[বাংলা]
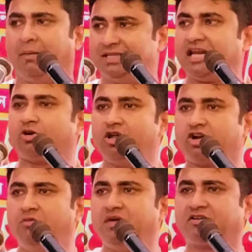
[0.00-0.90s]
আমাদের কোনো
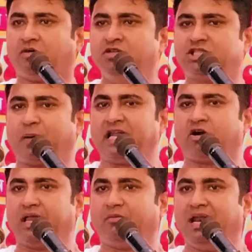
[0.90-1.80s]
কমরেড কমিউনিস্ট পার্টি
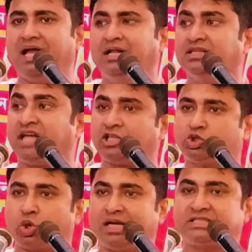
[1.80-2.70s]
করে বলে তার
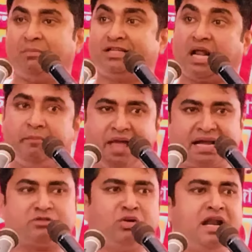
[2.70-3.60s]
চোখের সামনে তার
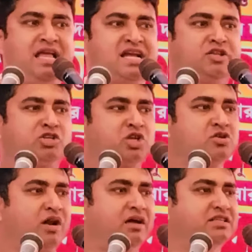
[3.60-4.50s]
মেয়েকে তুলে নিয়ে গিয়ে ধর্ষণ
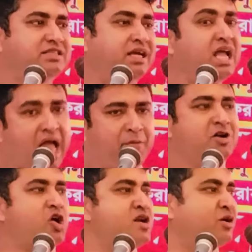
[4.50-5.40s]
করা হয়েছে এমন
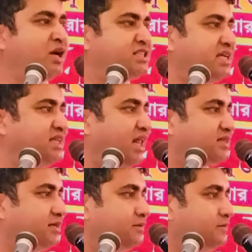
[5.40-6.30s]
ঘটনা ঘটেছে এই
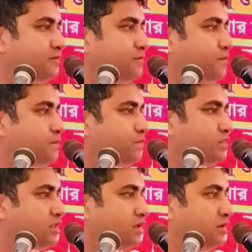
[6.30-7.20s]
জেলাতে
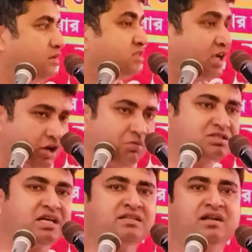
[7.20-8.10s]
সেই
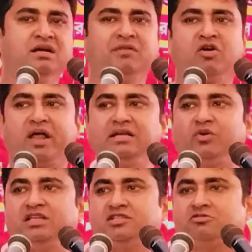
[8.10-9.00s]
অবস্থায় দাঁড়িয়ে আমরা লড়াই
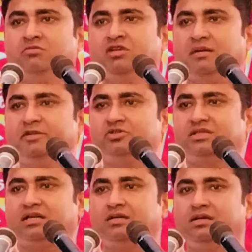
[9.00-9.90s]
করেছি তৃণমূলের
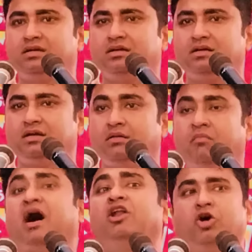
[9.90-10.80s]
বিরুদ্ধে
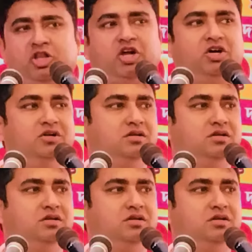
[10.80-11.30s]
ভালো হতো